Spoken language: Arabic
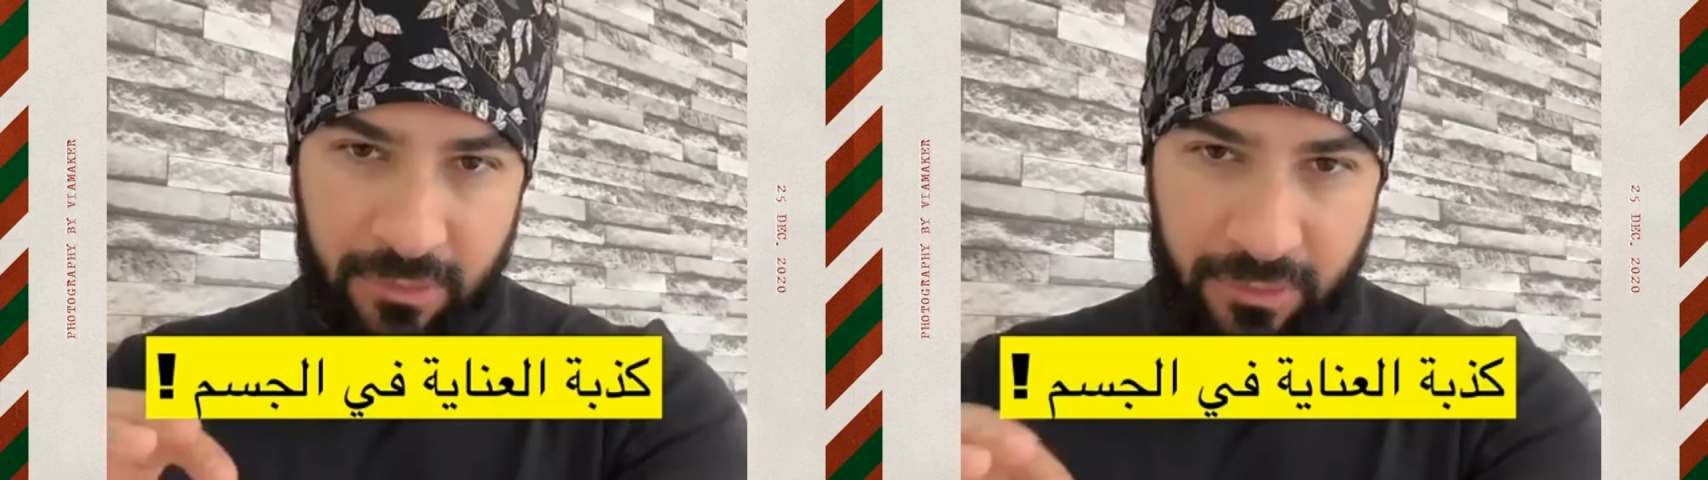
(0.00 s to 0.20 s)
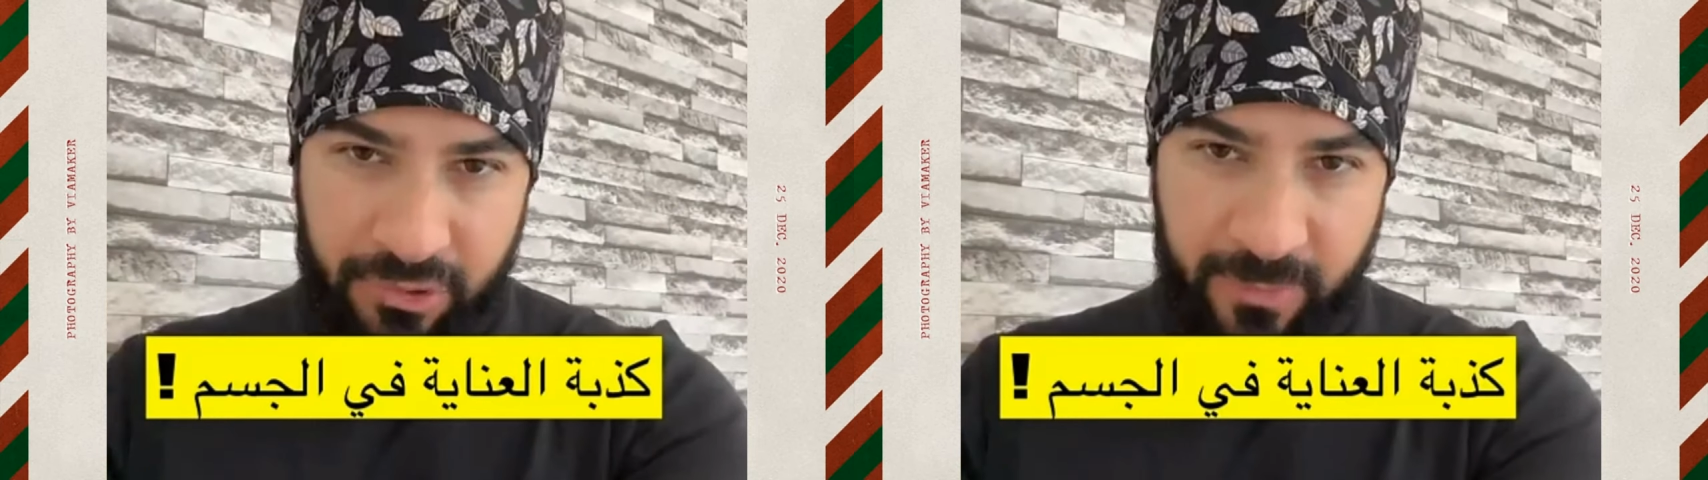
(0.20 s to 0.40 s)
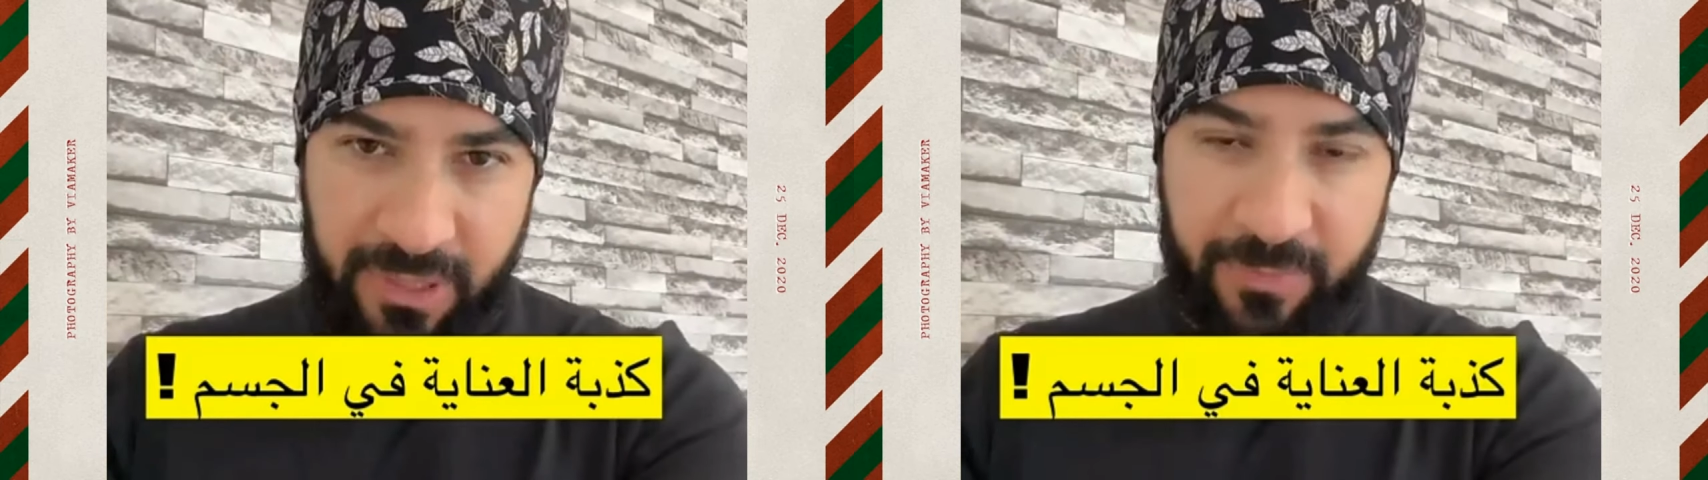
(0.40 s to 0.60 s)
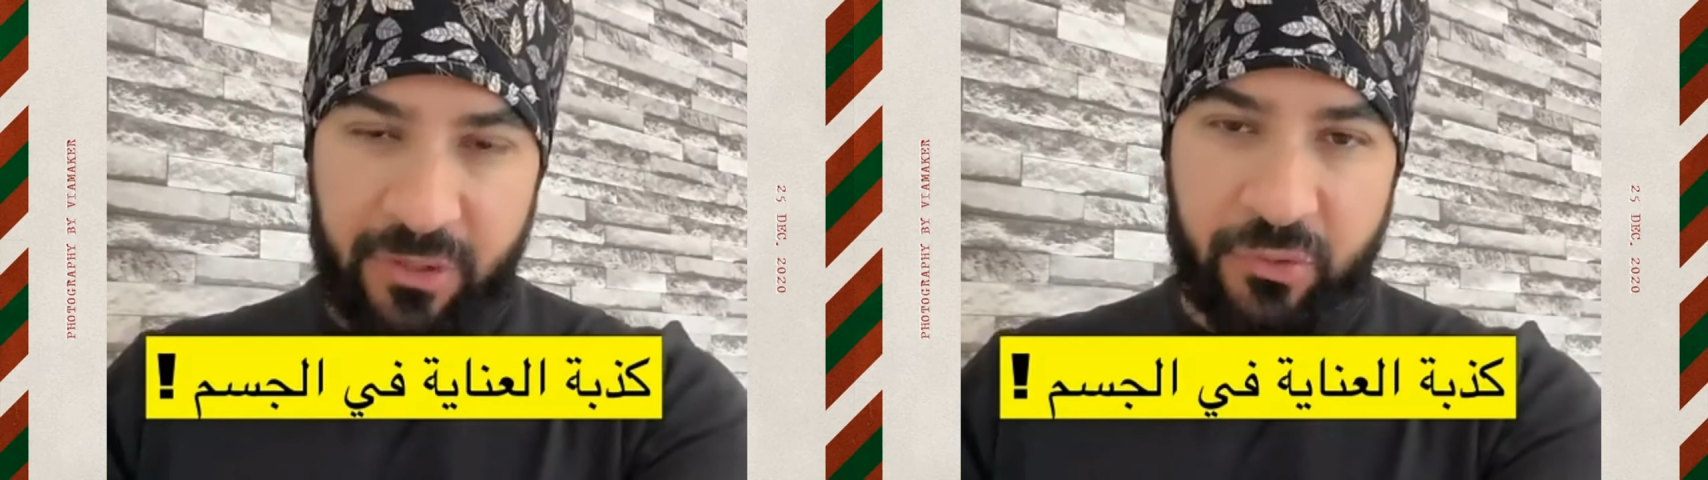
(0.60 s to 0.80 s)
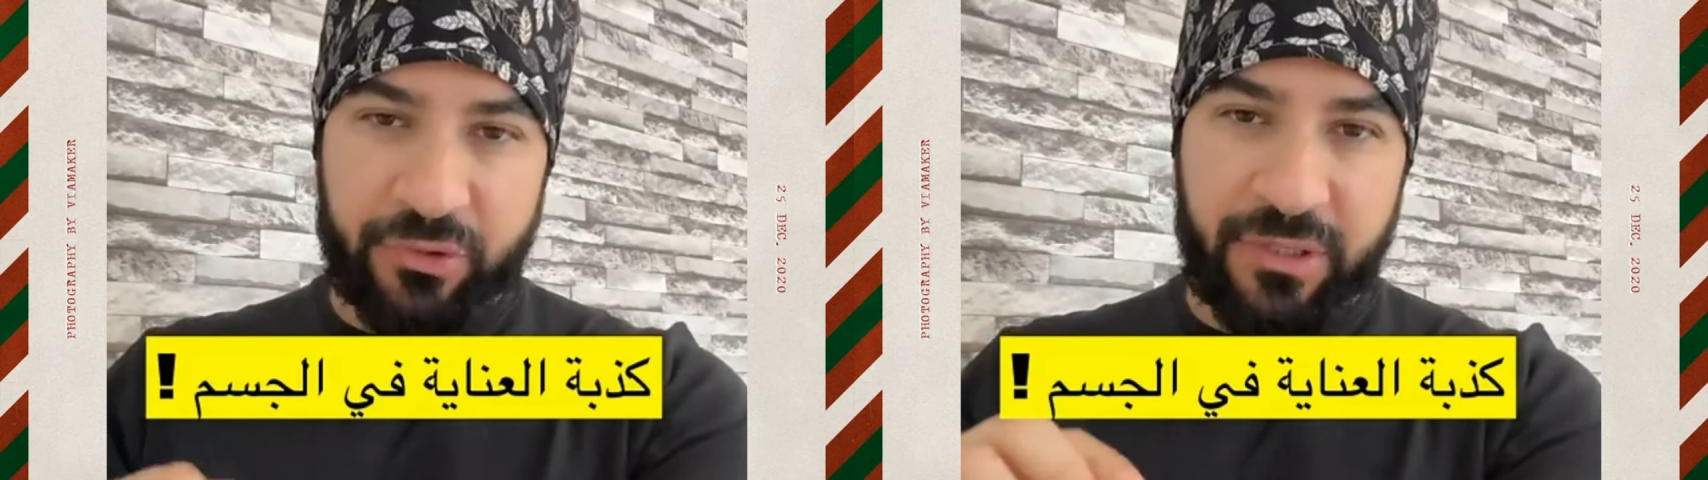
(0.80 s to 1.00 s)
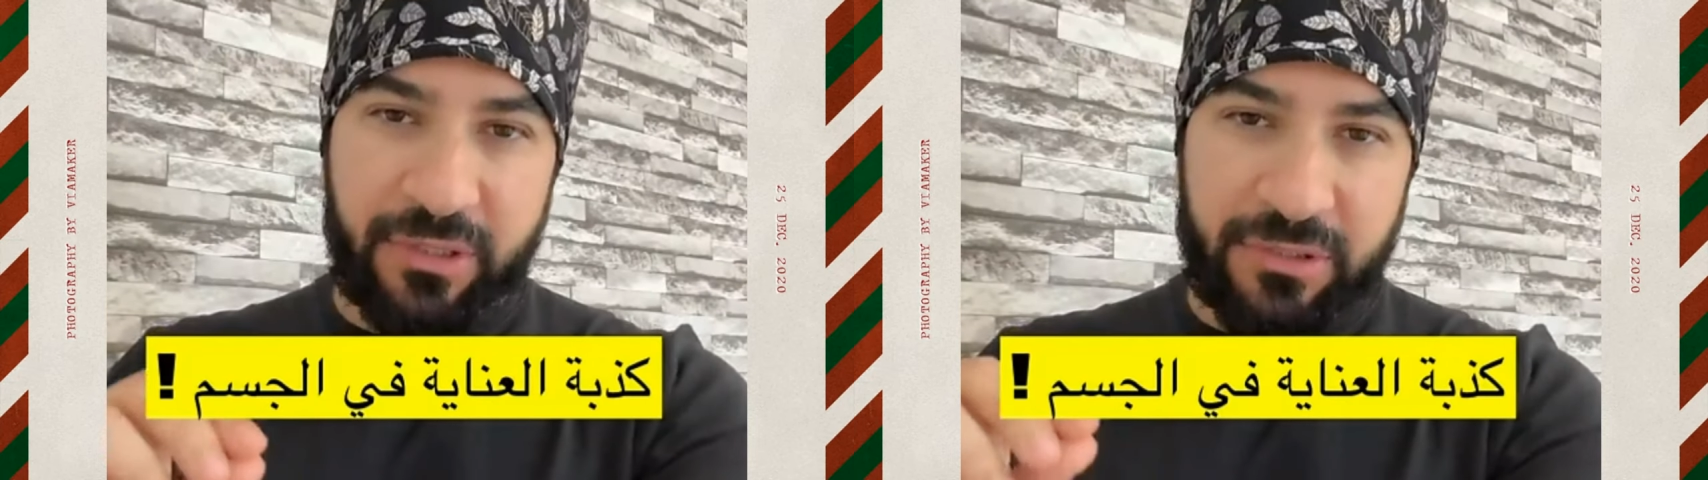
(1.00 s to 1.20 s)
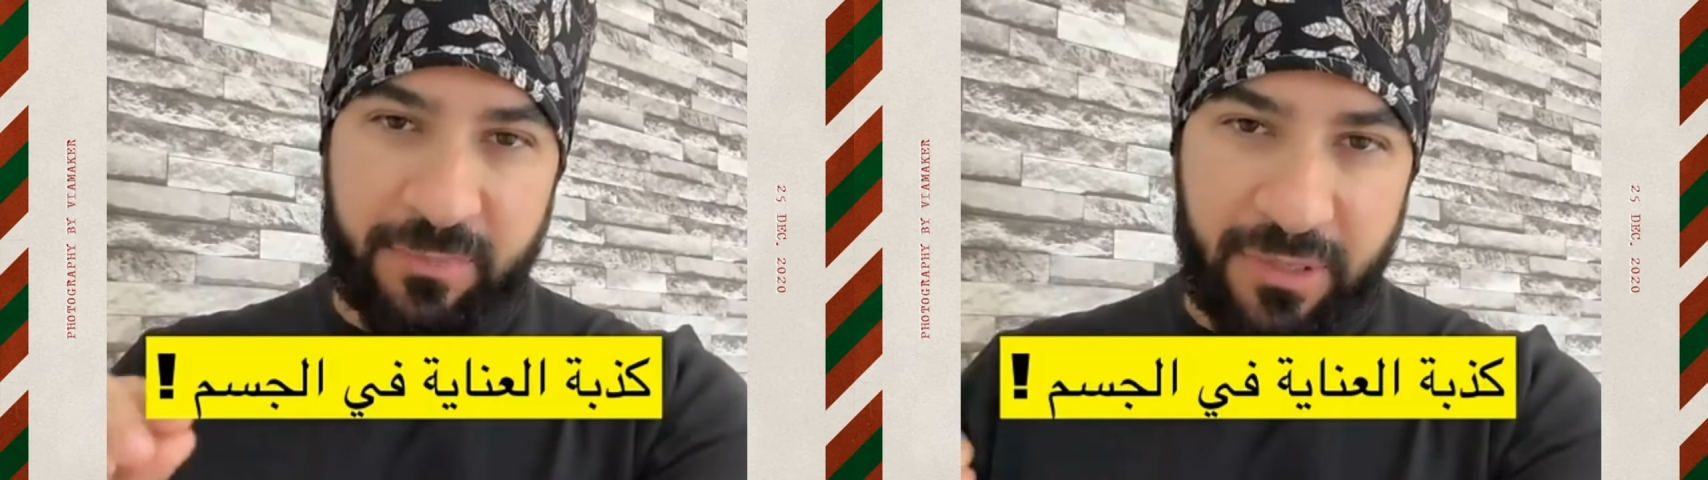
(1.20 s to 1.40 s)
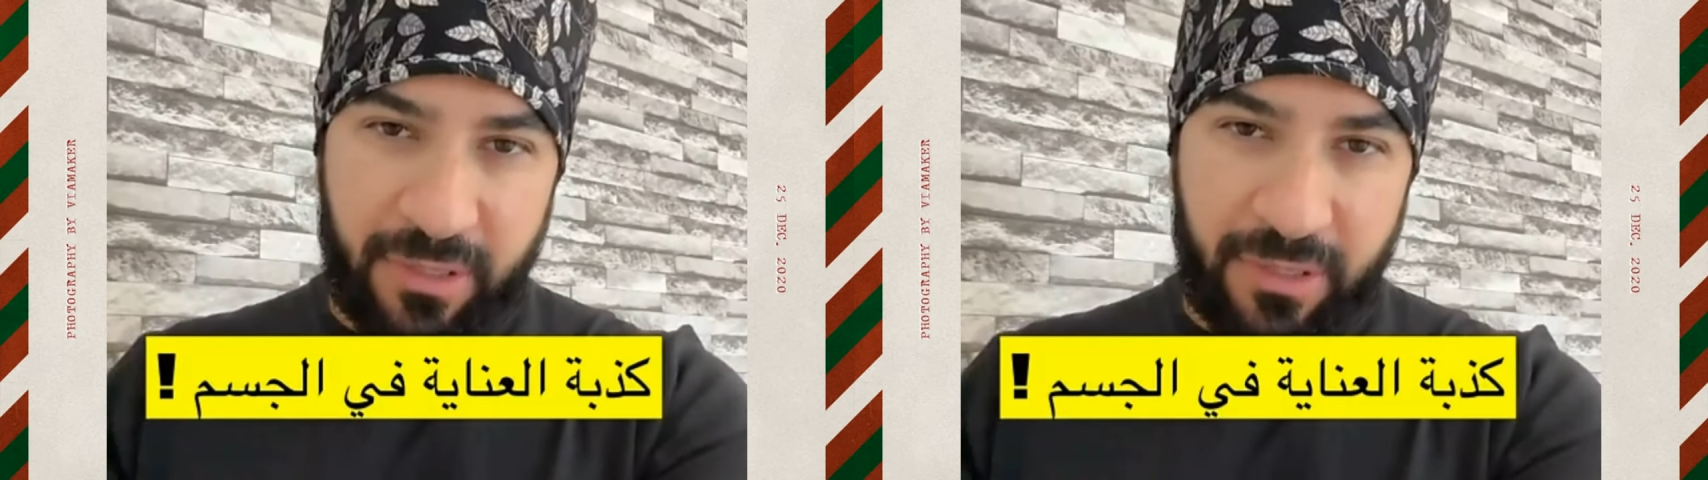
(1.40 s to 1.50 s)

يا جماعه ماكو شيء اسمه